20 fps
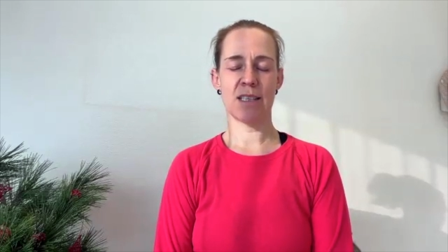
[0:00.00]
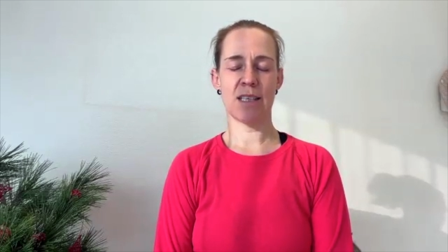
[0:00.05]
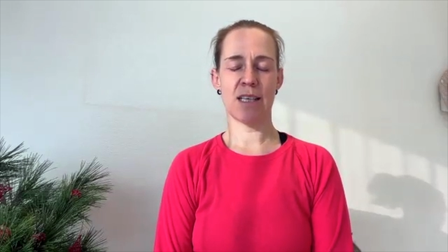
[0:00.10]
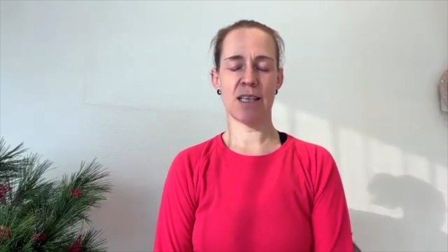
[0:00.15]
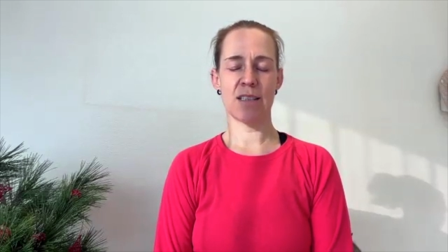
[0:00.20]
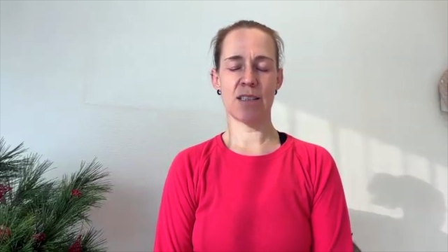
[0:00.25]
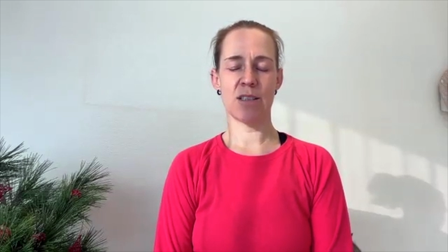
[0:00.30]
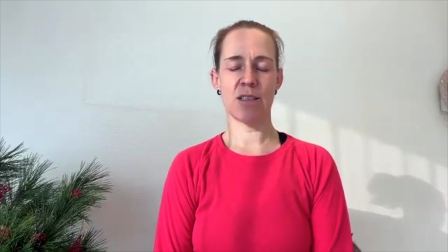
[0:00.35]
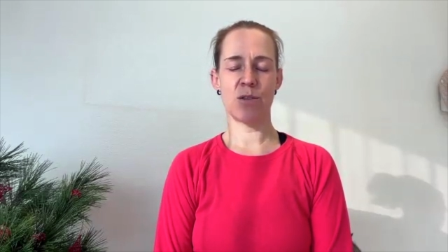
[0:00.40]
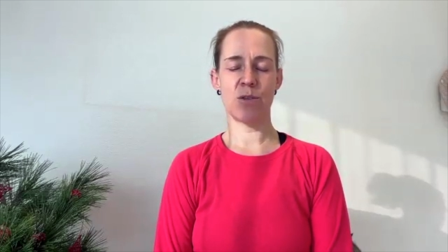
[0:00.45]

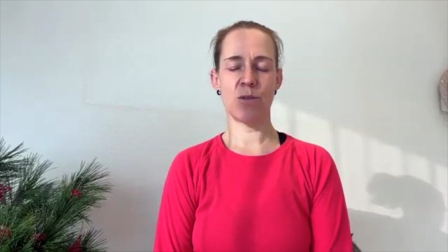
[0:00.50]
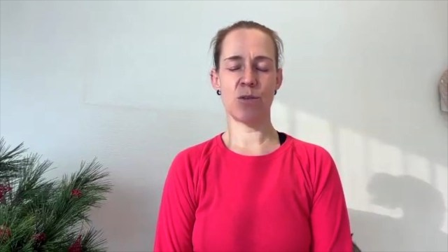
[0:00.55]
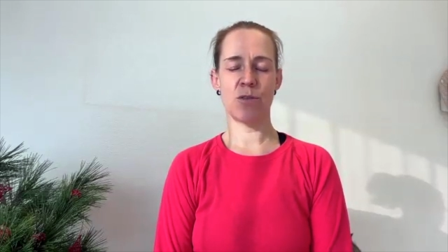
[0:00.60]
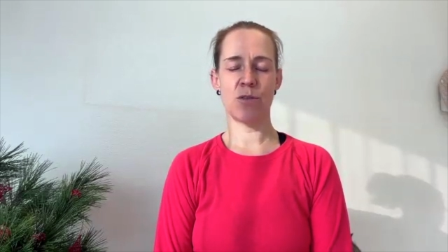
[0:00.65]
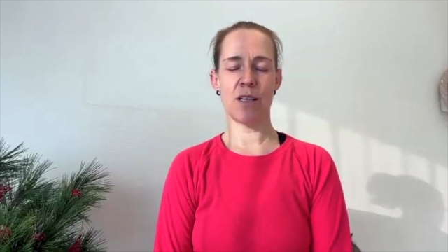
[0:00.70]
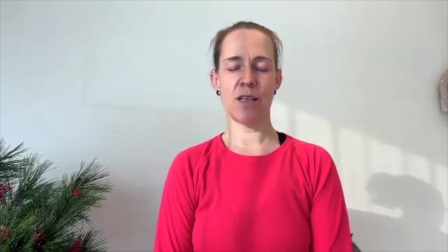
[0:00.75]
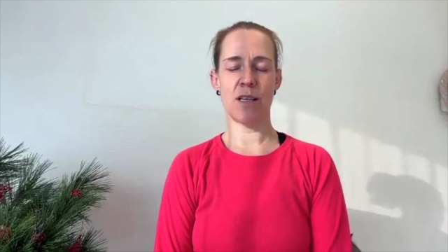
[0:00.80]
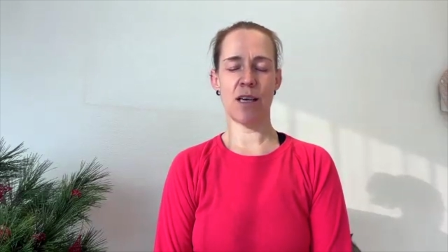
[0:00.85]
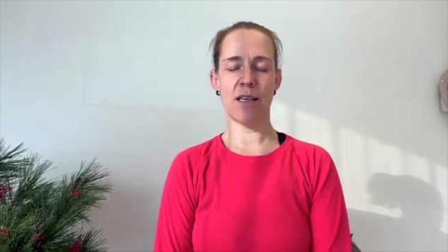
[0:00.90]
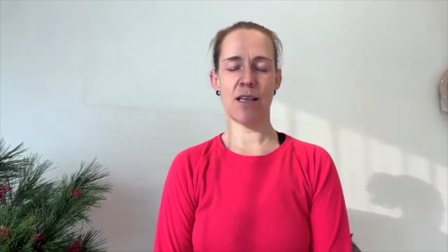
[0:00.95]
kannst du
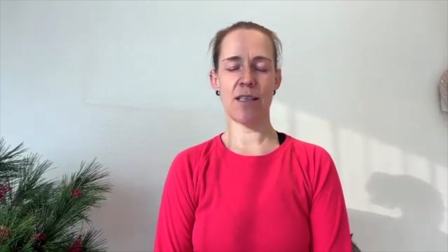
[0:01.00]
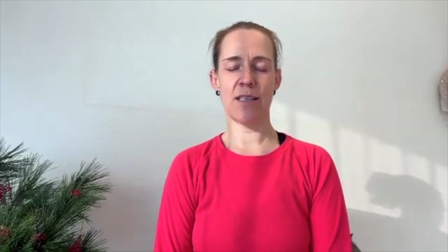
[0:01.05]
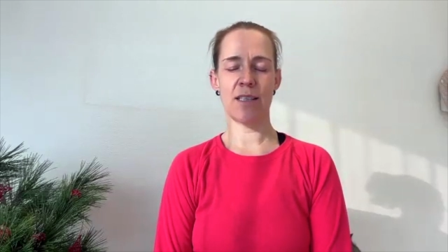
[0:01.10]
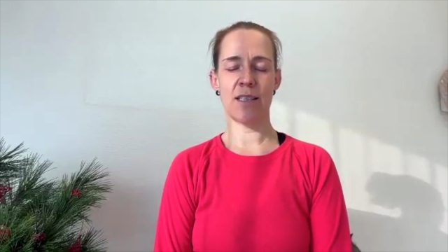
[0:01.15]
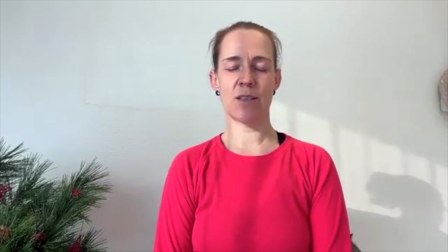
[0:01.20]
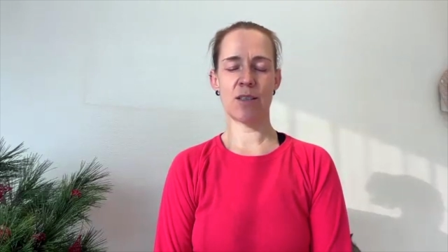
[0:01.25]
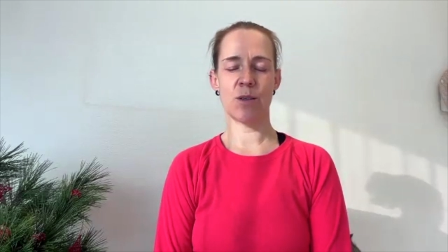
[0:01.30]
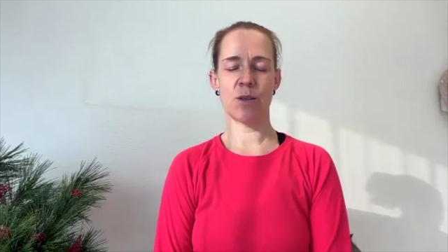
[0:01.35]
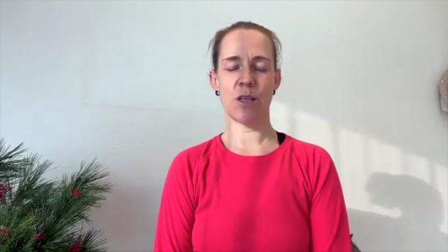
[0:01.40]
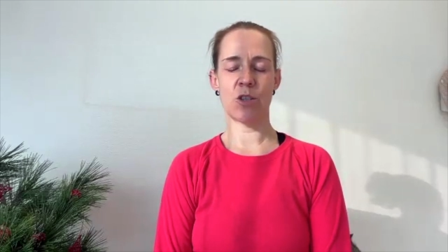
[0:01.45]

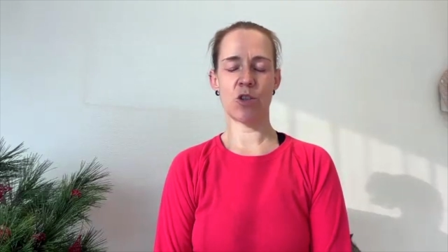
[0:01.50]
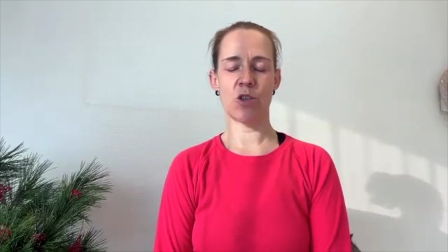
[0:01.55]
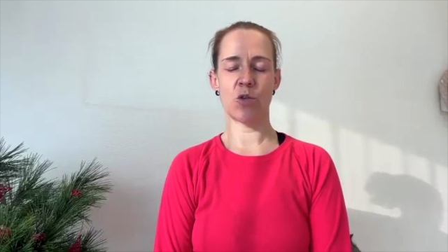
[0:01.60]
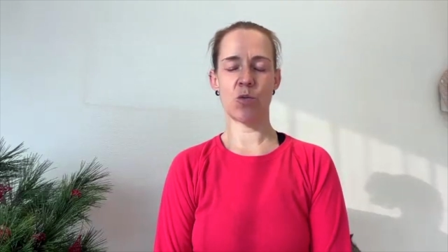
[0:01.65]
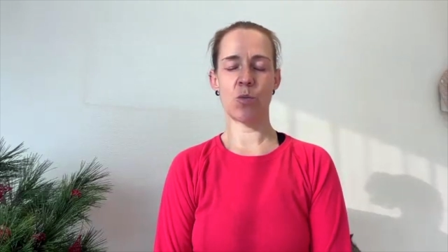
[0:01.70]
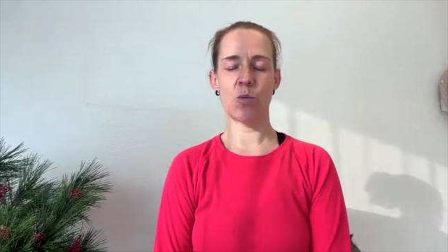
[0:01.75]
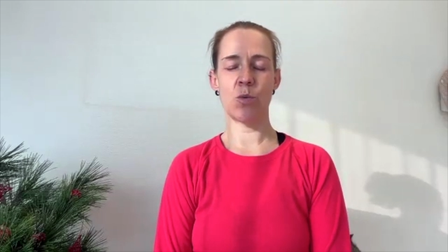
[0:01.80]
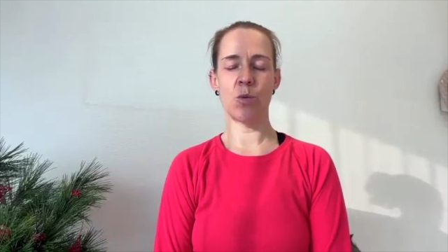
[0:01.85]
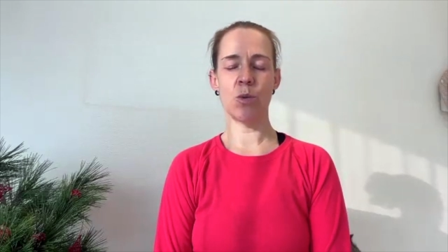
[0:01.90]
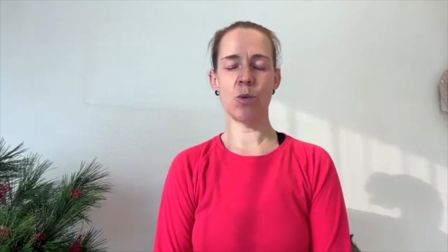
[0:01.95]
vielleicht sogar
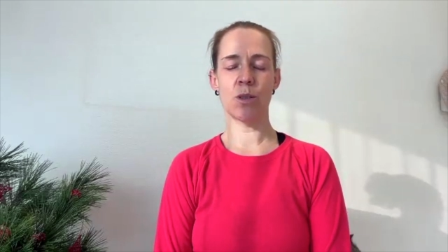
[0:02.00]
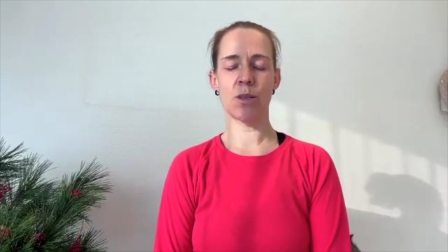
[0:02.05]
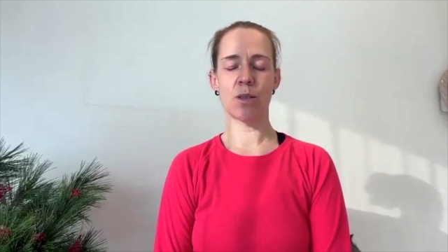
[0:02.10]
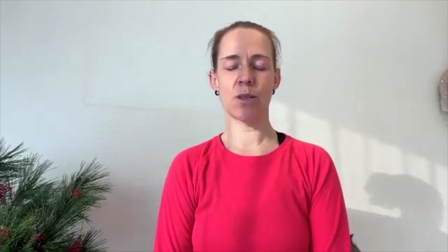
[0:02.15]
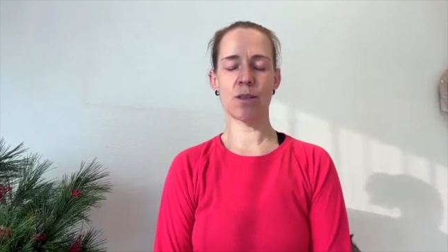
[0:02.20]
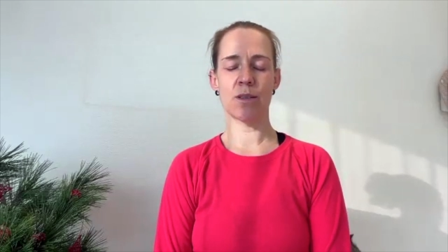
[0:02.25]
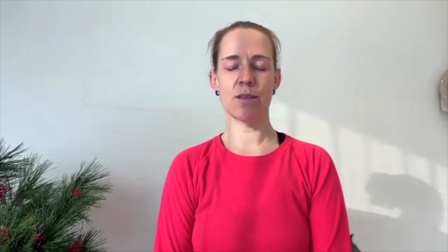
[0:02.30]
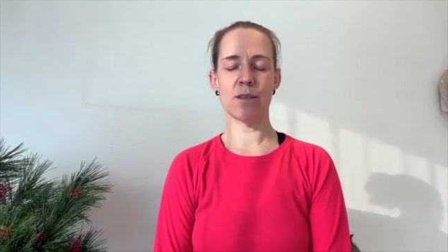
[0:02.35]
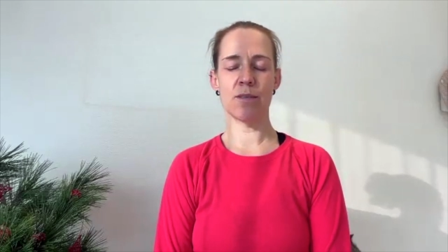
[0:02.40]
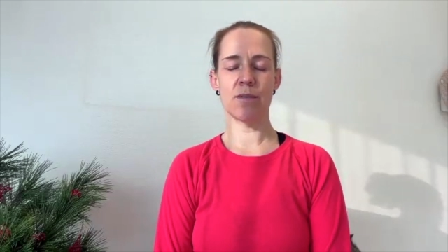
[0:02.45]

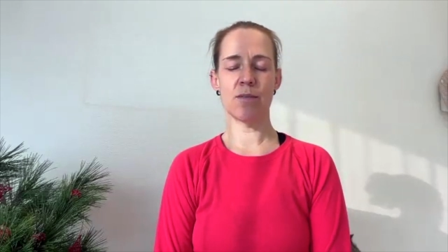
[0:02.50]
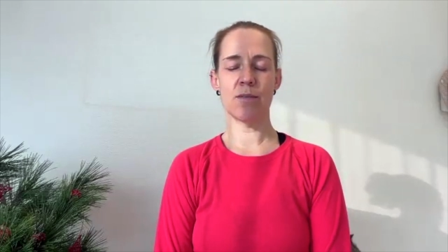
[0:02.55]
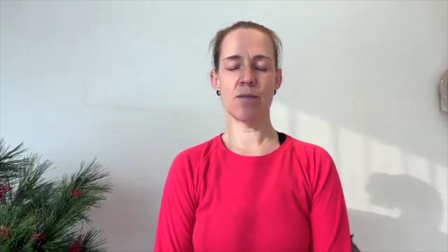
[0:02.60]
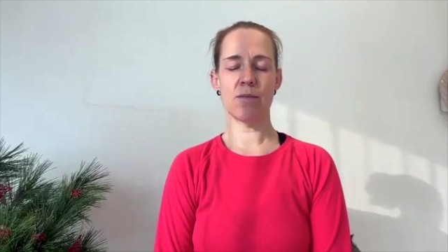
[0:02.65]
spüren,